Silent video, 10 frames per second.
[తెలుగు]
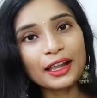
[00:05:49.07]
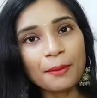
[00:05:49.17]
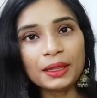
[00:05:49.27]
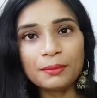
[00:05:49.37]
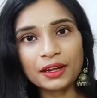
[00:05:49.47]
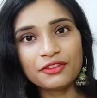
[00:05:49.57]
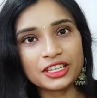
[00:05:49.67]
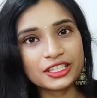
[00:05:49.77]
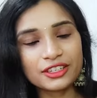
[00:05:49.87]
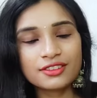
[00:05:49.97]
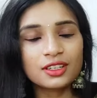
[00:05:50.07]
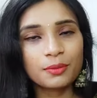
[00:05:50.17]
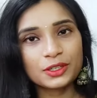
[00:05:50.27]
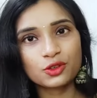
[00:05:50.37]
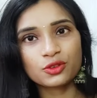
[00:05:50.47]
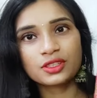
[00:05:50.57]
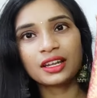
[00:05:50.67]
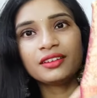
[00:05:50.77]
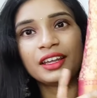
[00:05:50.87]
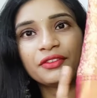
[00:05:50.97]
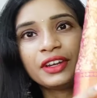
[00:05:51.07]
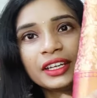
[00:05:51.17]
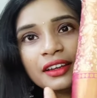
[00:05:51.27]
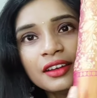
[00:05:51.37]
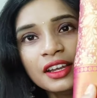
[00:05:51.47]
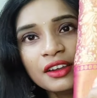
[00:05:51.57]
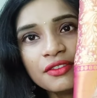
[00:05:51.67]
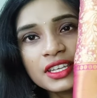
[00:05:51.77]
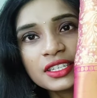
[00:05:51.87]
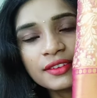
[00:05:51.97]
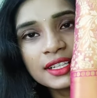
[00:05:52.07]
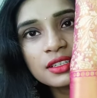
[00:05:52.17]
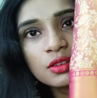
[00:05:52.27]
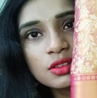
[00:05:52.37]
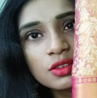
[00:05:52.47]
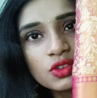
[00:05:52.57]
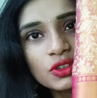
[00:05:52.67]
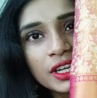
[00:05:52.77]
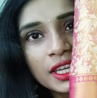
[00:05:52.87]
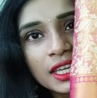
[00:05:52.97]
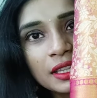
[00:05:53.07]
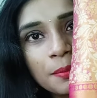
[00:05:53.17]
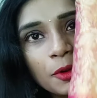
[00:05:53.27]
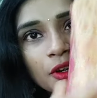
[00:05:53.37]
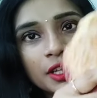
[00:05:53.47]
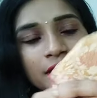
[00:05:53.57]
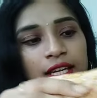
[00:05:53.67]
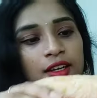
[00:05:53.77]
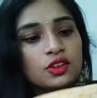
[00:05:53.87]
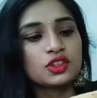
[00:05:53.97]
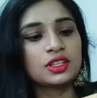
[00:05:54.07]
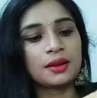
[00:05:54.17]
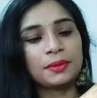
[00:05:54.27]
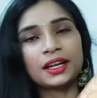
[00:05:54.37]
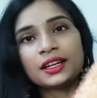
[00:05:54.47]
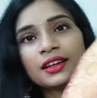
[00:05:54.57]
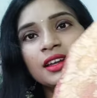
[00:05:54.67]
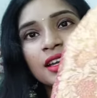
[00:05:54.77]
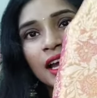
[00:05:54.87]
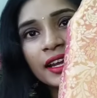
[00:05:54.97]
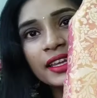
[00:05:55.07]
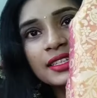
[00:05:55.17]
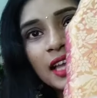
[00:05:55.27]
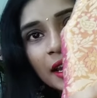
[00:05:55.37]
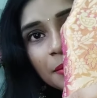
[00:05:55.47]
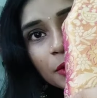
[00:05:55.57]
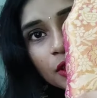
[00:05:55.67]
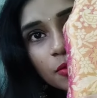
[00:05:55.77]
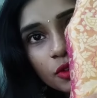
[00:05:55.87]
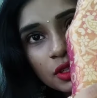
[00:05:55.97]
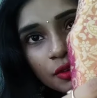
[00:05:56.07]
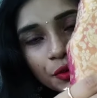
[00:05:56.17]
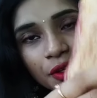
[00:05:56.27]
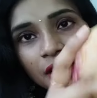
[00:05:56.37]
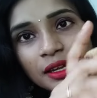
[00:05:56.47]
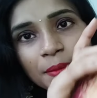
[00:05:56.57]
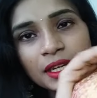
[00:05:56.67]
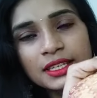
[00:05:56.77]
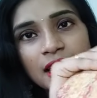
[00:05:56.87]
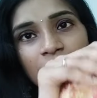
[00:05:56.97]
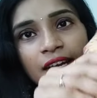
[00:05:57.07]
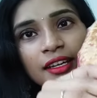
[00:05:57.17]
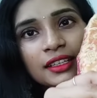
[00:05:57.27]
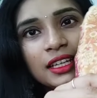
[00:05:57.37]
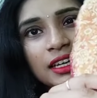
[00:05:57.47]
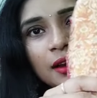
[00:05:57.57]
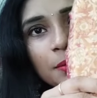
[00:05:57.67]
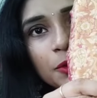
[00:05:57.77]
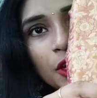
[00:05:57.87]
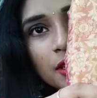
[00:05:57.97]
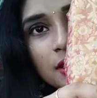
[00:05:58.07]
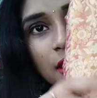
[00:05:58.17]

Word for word: కమింగ్ మన ఫెస్టివల్స్లో మీరు చూస్తారు డెఫినెట్గా ఫెస్టివల్స్లో సో చూడండి కింద బోర్డర్ అయితే ఇలా వచ్చిందనమాట అండ్ ఇంకా శారీ మొత్తం చూస్తే ఓవరాల్గా మనకి శారీ అనేది ఇలా బుటాస్